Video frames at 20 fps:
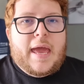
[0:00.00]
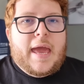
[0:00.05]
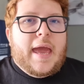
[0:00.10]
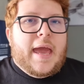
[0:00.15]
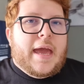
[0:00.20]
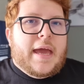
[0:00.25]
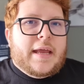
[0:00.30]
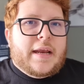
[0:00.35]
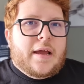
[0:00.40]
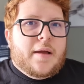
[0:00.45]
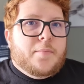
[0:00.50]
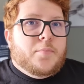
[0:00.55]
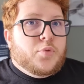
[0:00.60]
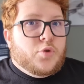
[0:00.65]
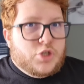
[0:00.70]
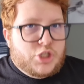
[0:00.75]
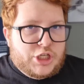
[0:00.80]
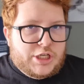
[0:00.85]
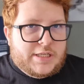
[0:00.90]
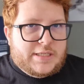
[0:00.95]
era
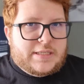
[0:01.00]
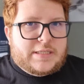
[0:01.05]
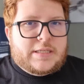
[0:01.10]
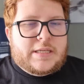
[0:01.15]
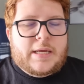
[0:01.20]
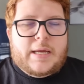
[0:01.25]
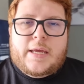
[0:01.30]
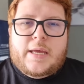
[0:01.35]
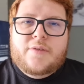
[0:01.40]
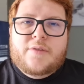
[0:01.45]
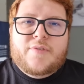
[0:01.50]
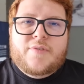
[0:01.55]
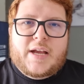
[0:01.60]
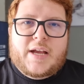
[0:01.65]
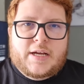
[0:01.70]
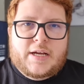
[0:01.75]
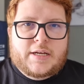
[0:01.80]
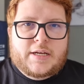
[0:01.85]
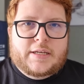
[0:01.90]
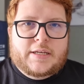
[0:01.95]
budista e
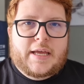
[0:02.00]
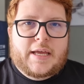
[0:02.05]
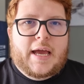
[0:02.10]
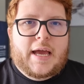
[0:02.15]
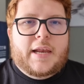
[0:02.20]
vegana,